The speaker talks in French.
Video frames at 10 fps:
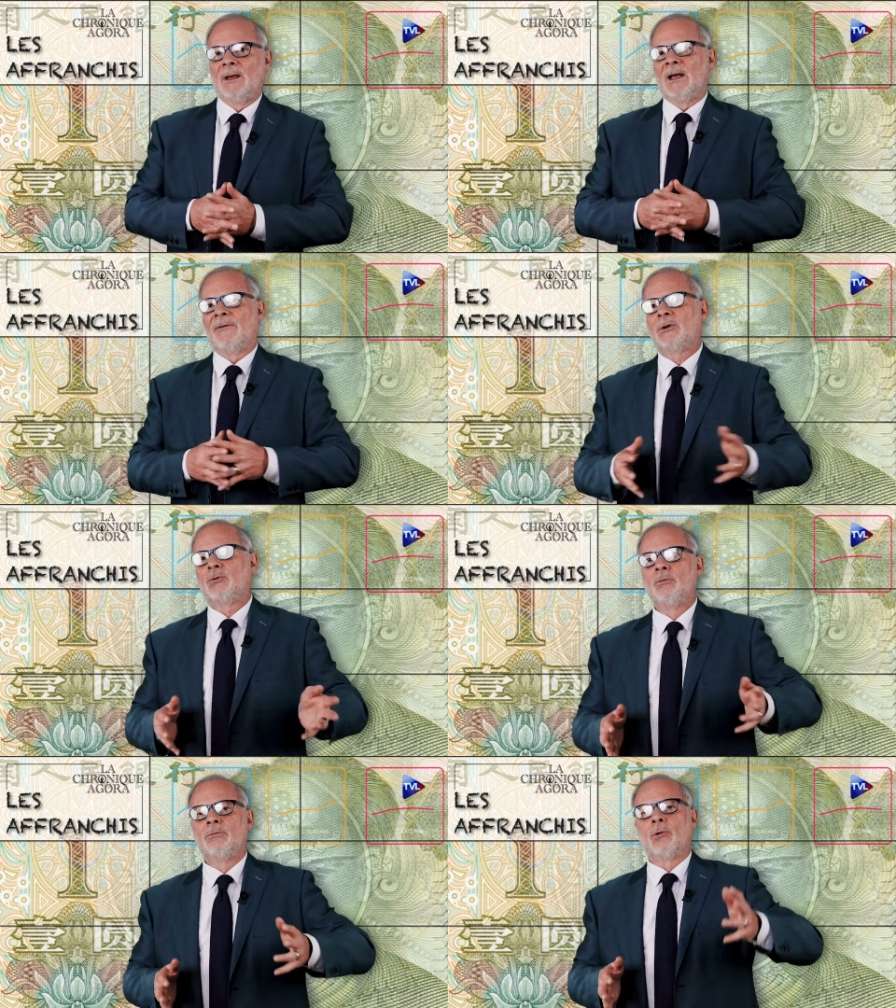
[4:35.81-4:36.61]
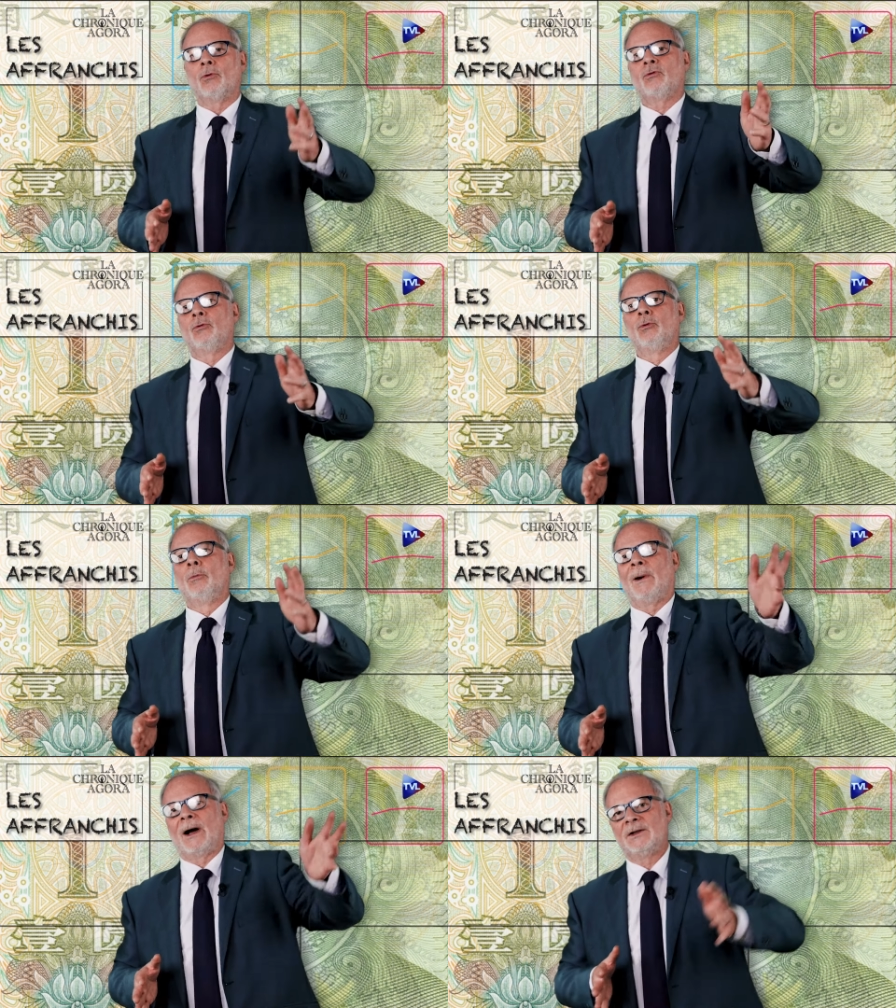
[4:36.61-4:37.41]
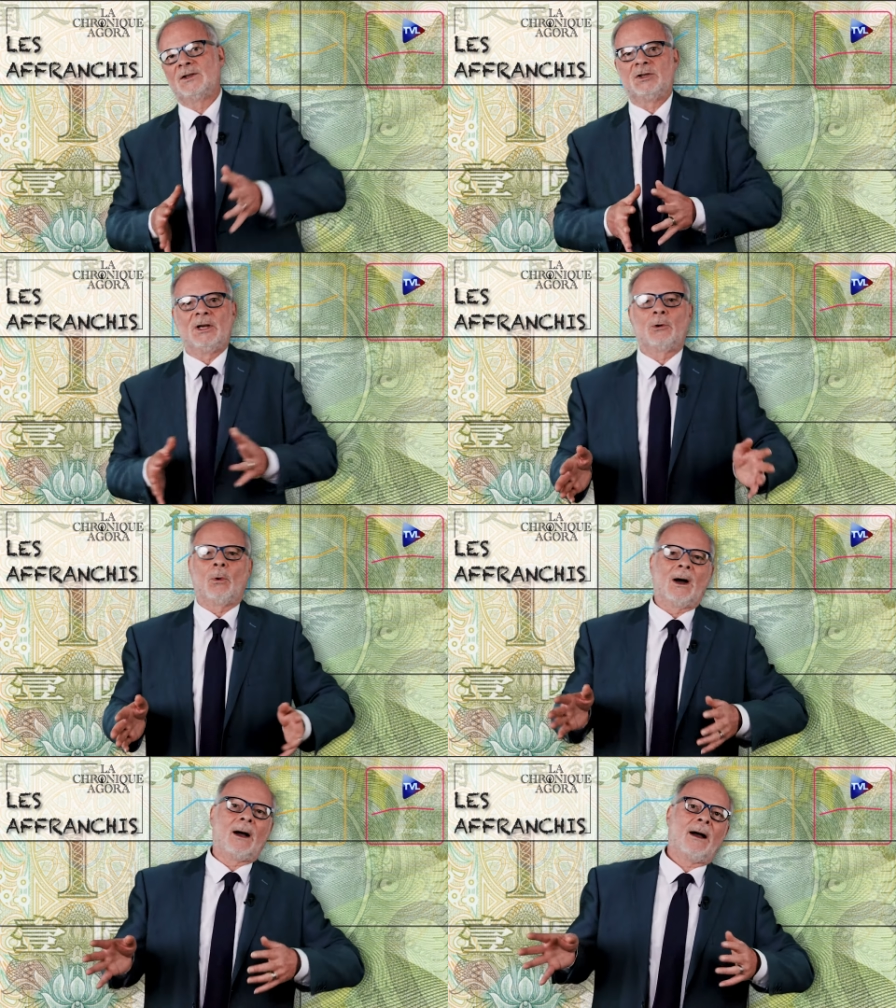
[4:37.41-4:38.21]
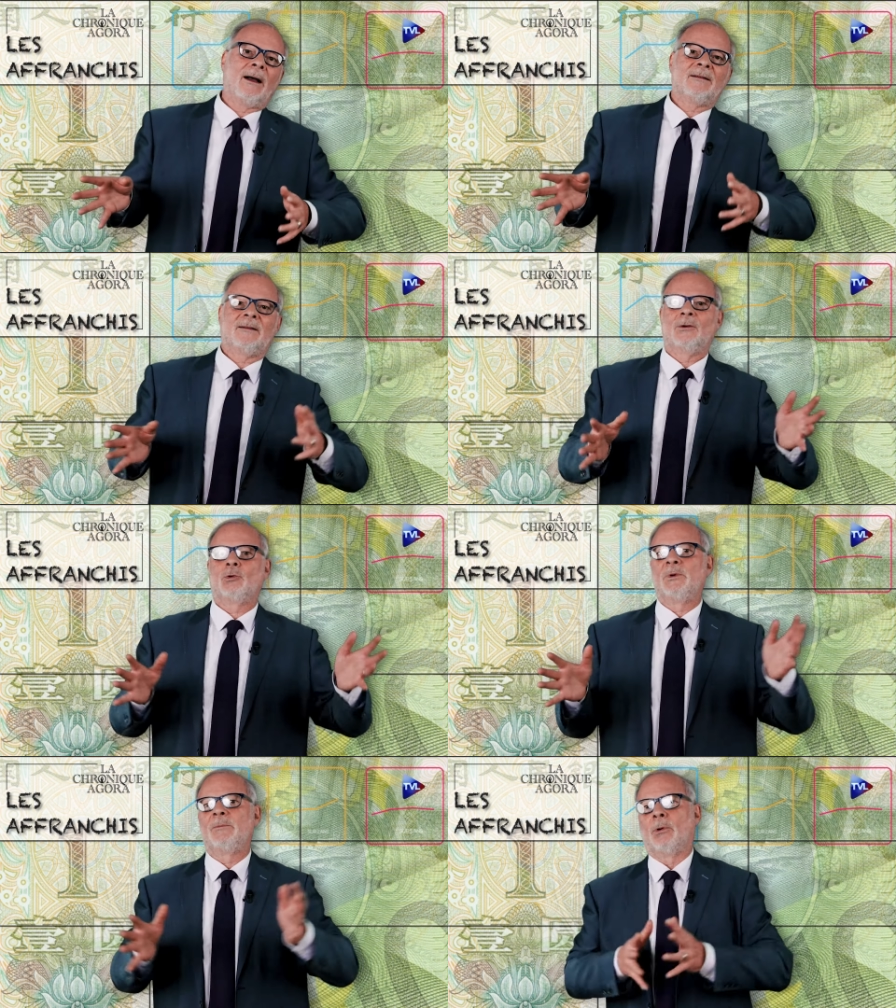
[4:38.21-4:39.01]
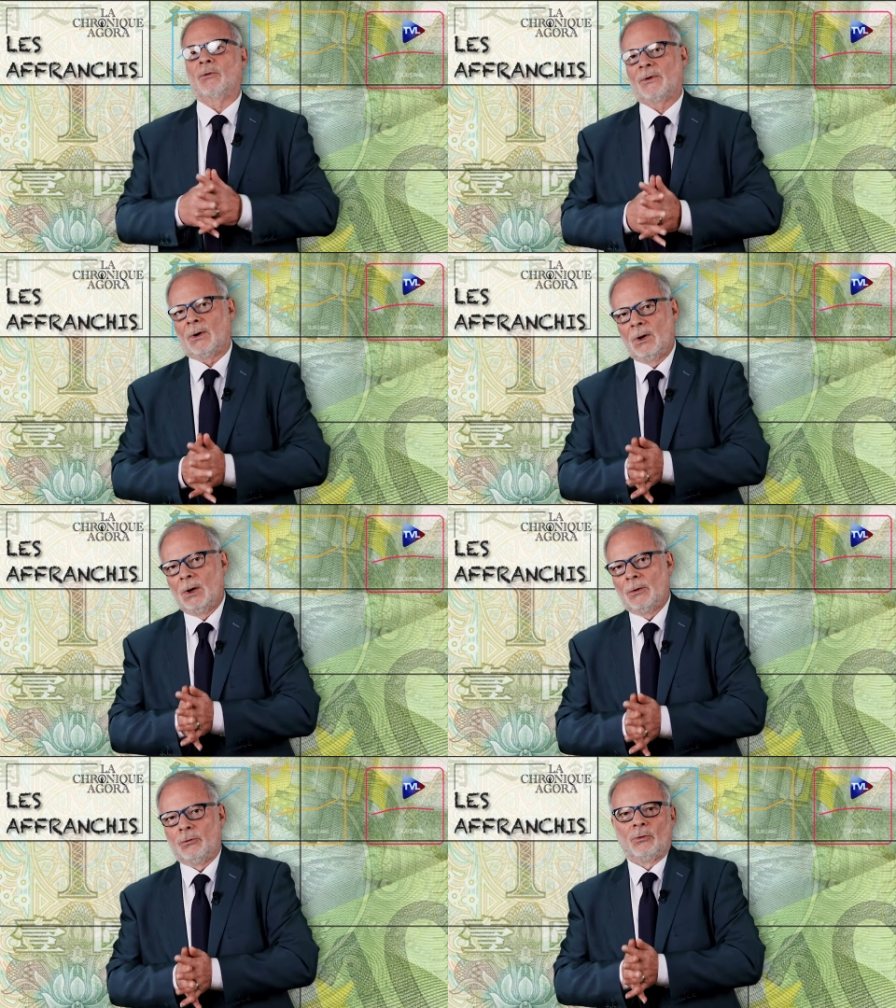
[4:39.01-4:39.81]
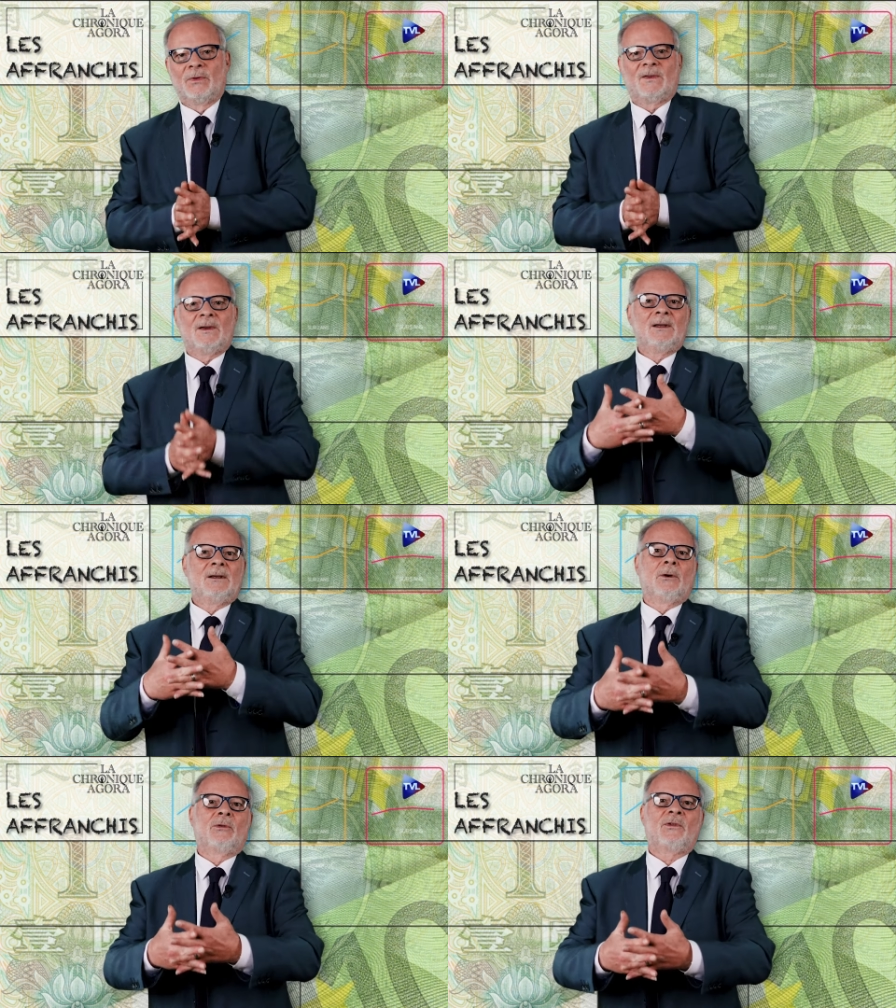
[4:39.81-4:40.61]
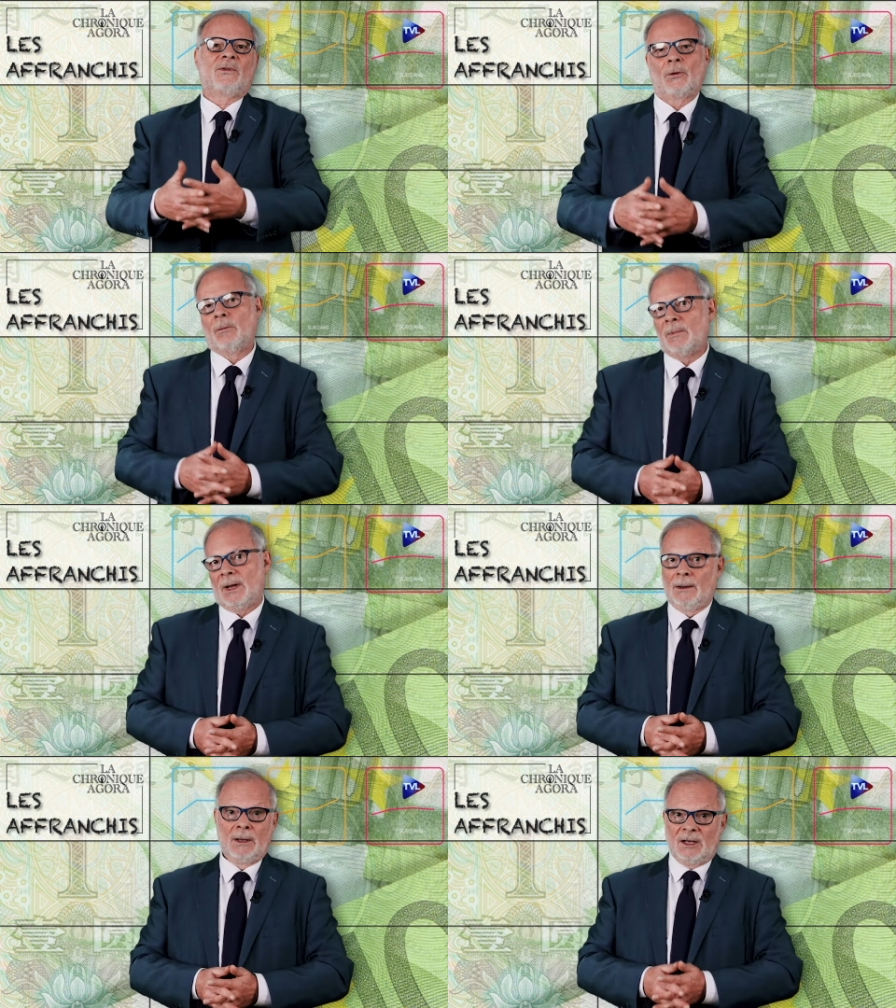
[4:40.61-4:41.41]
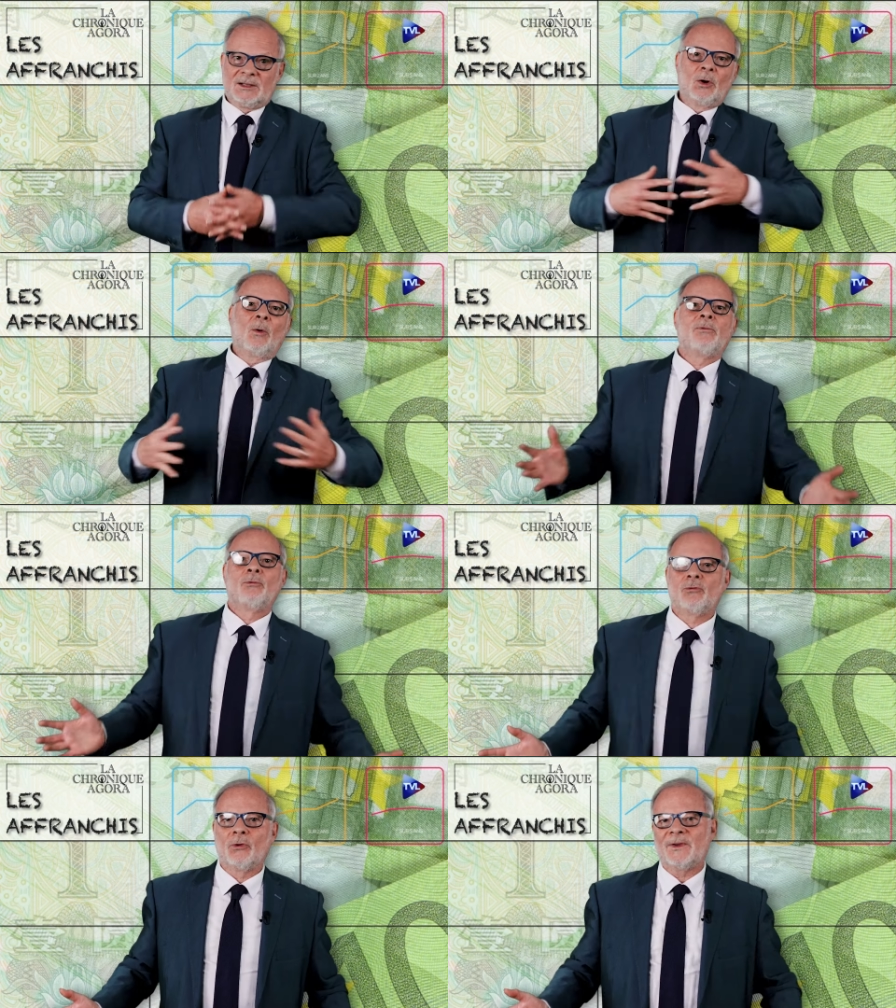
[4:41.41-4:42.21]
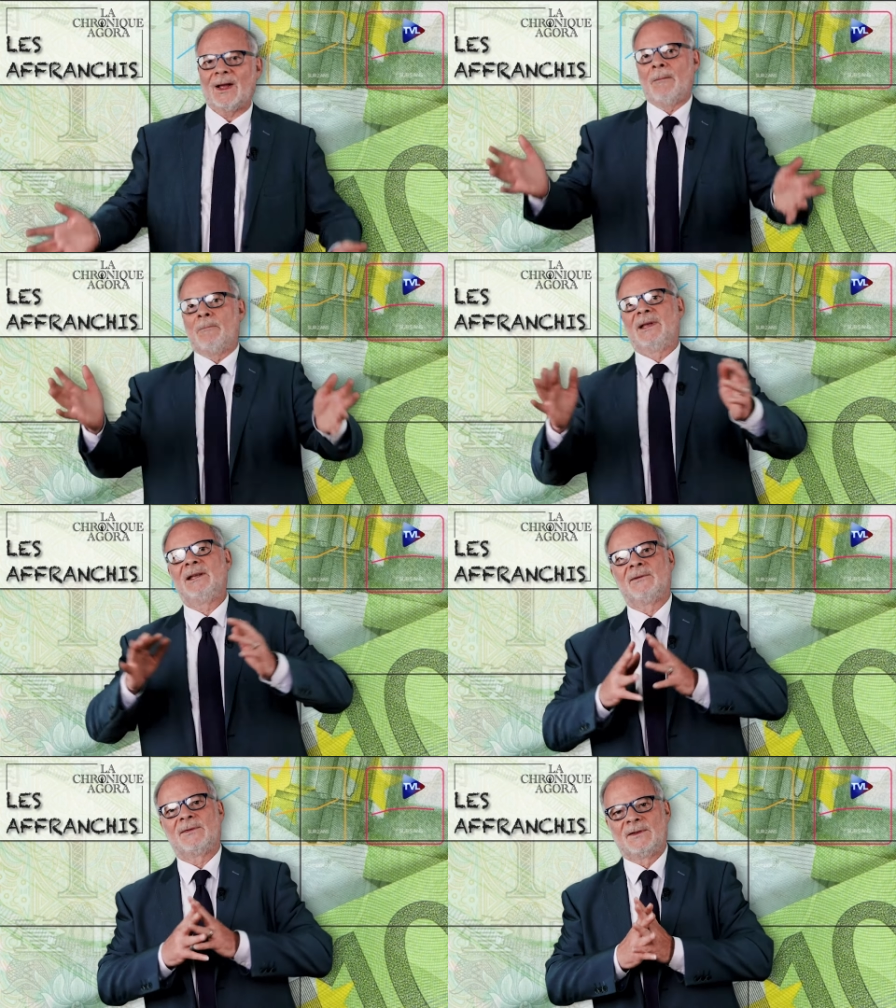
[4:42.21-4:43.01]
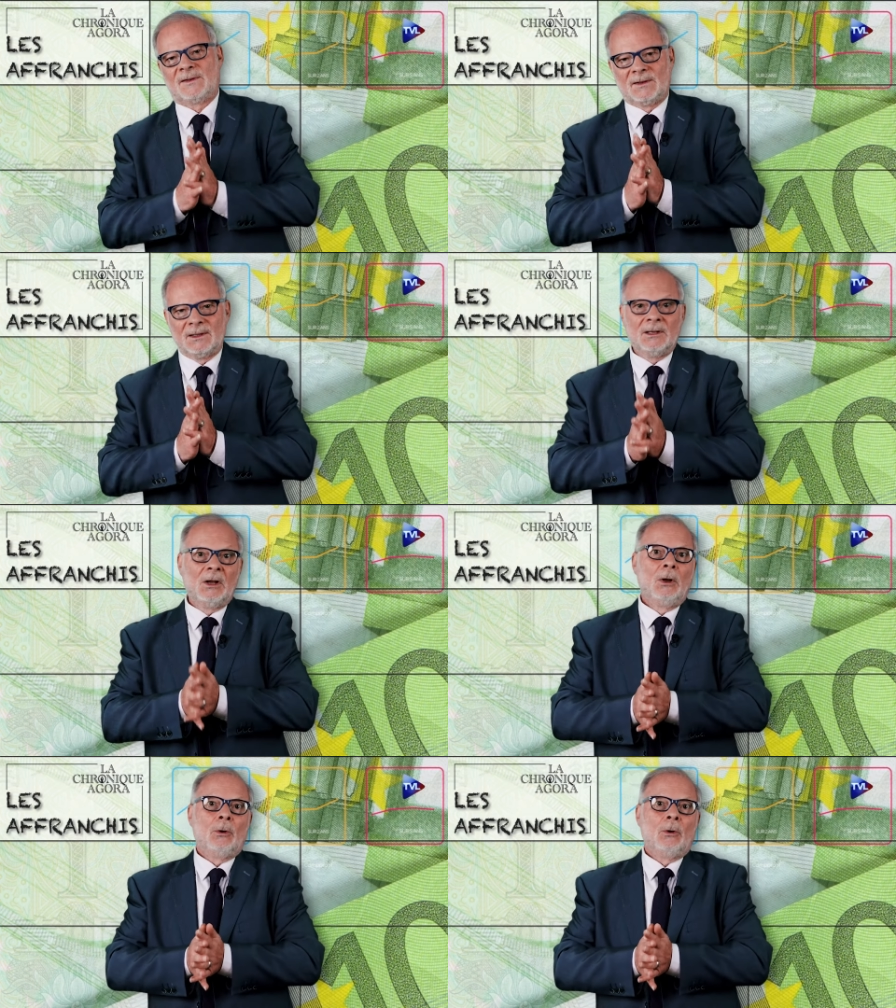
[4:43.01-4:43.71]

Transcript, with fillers: et avec une bourse de Paris qui est quoi à 7-8% de ses euh, sommets, et qui en plus de ça bénéficie